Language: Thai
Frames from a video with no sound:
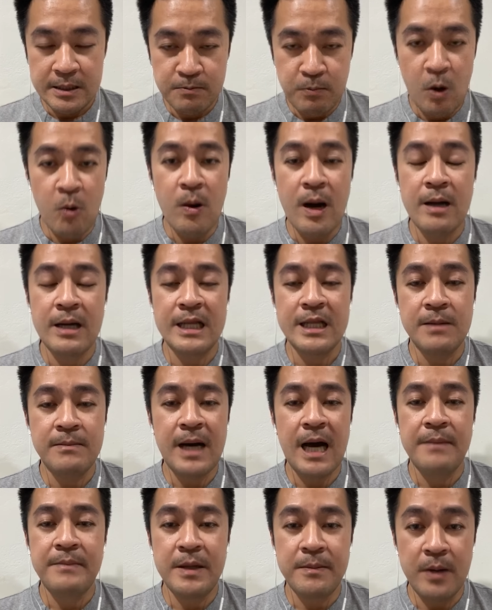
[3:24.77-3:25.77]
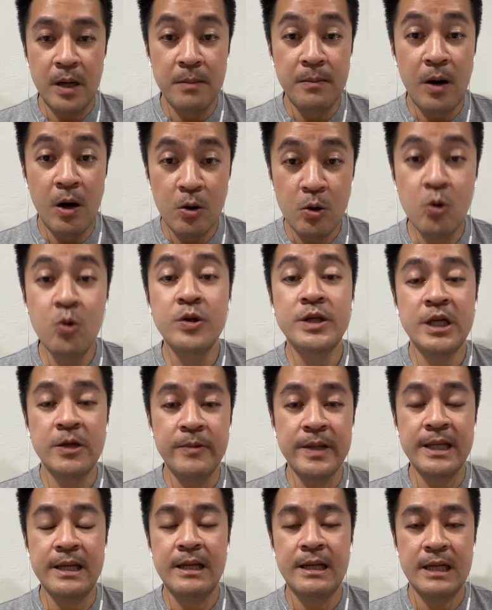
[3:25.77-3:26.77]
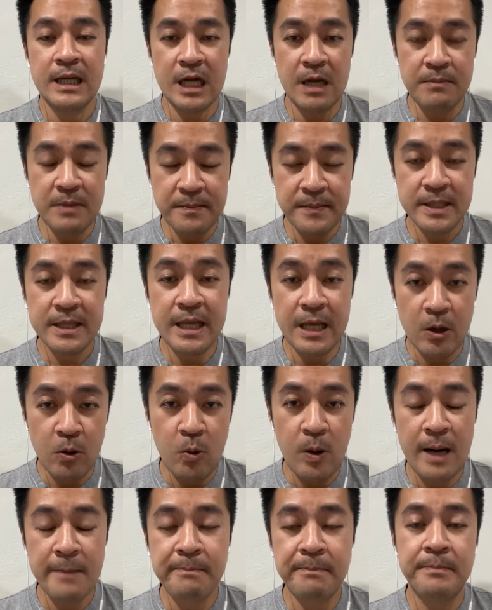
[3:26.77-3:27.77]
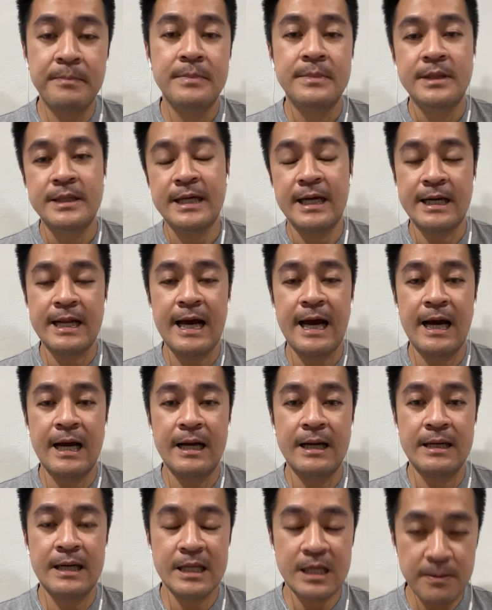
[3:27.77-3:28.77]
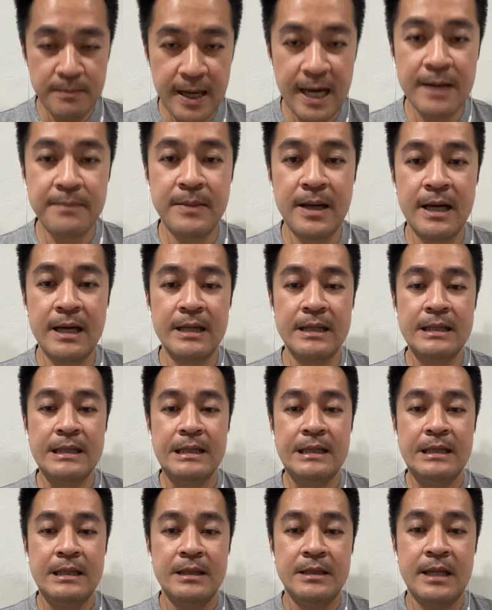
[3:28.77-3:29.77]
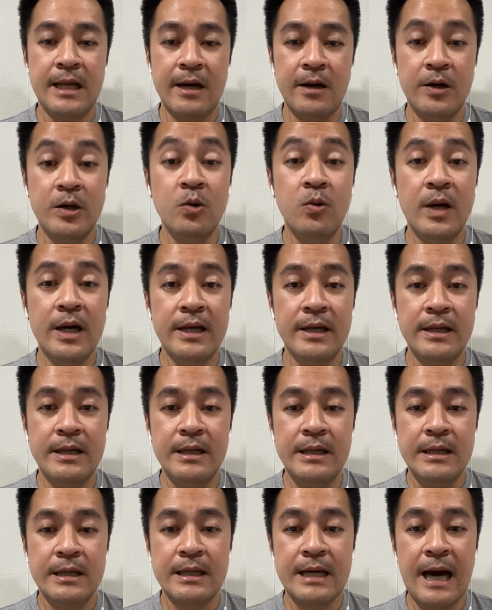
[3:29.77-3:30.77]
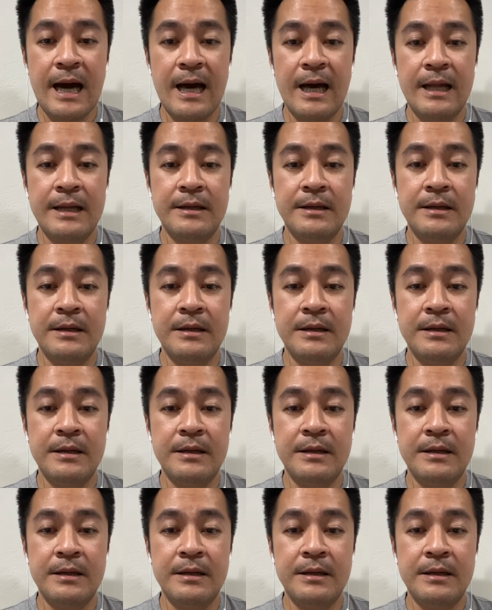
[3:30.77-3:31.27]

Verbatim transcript: เพราะว่ารัฐบาลมีพรบคู่ชีวิตแล้วก็มีมติคว่ำจากทางรัฐบาลมาแต่ก็ด้วยการ